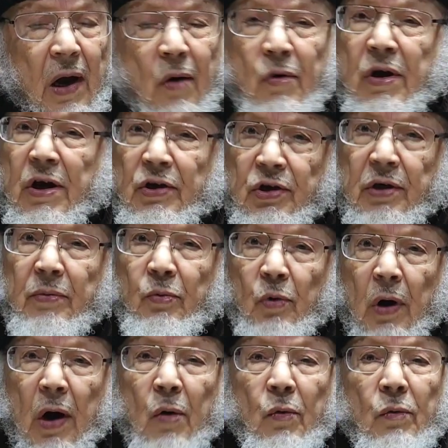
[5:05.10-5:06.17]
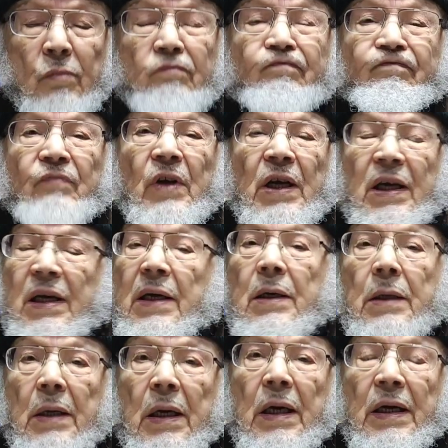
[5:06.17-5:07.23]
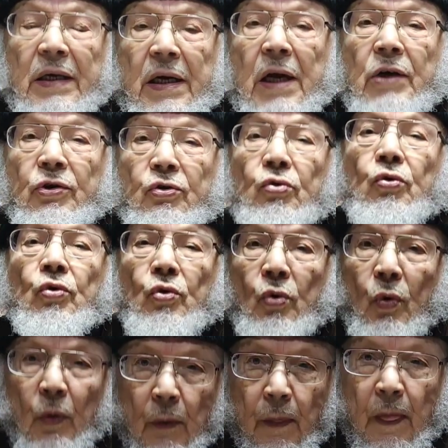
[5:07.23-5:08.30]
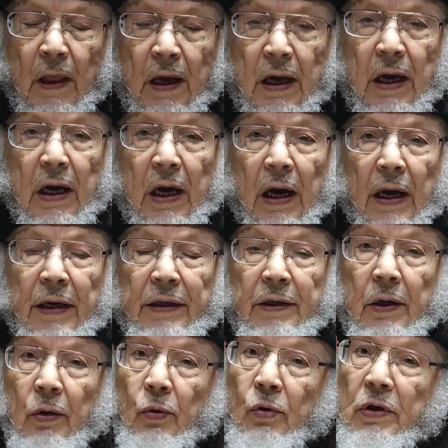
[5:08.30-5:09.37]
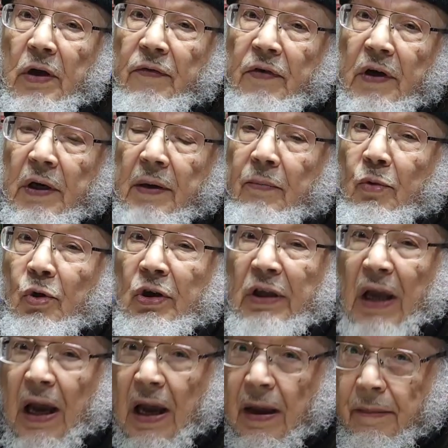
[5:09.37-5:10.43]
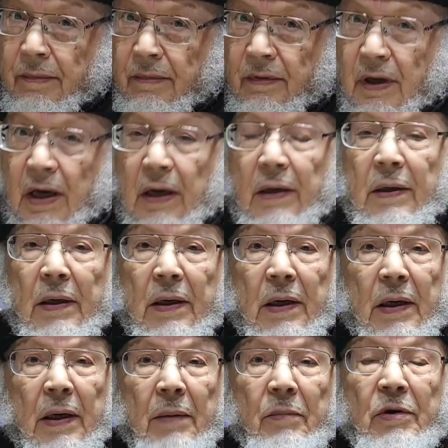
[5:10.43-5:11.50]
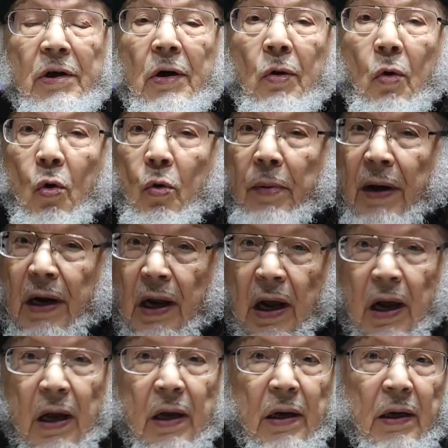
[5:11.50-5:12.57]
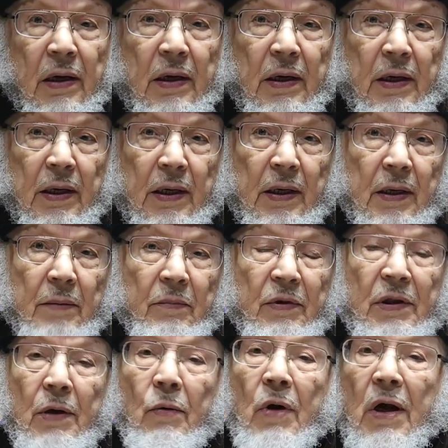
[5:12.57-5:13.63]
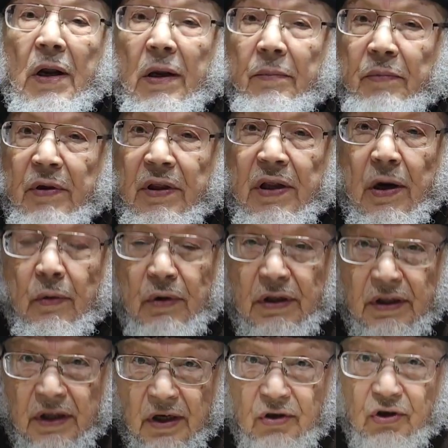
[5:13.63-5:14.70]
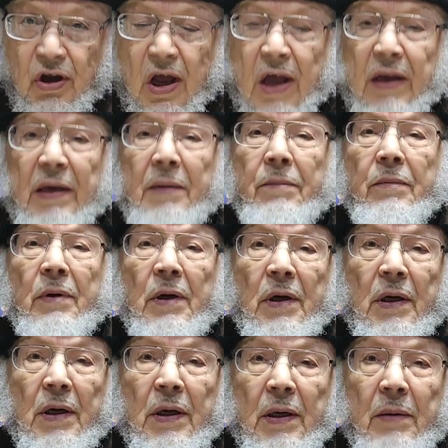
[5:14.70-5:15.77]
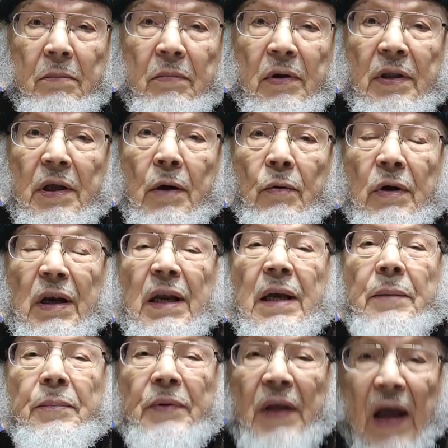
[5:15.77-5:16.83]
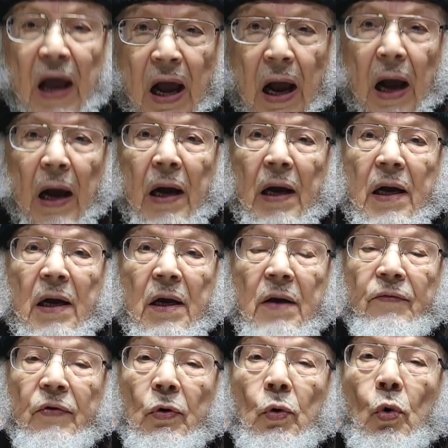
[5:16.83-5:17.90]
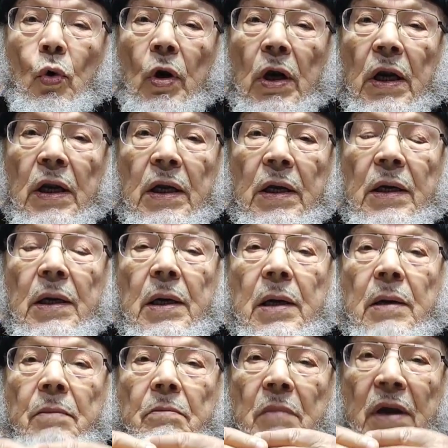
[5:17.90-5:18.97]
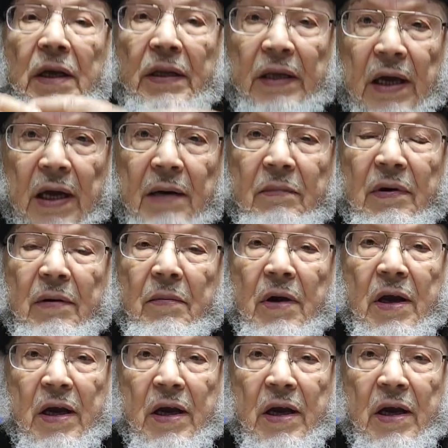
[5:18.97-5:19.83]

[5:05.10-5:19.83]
أو يجب أو يحسن أن يكون فيه منتخب من الخبراء من ذوي من ذوي التجارب من ذوي الإبداع في كل ميدان من